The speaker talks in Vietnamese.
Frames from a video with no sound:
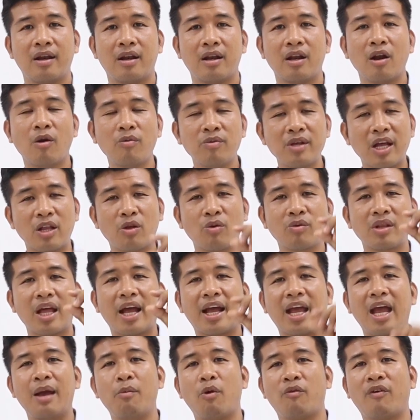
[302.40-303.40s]
đúng ra chúng ta
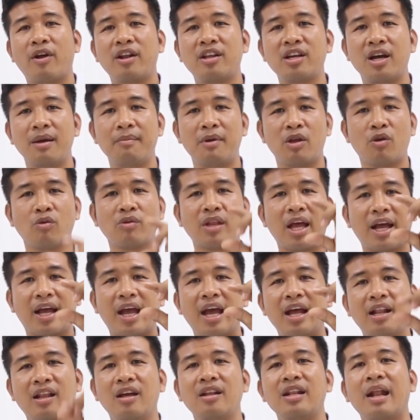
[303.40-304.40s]
kê một phân rưỡi mà chúng ta
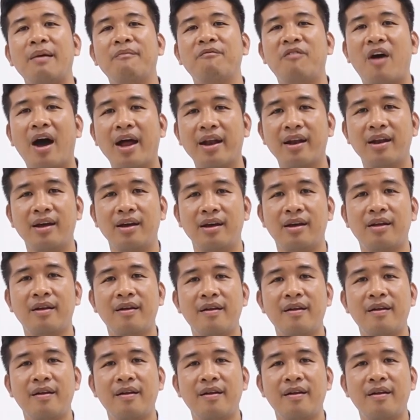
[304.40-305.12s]
kê tới 5 phân đó,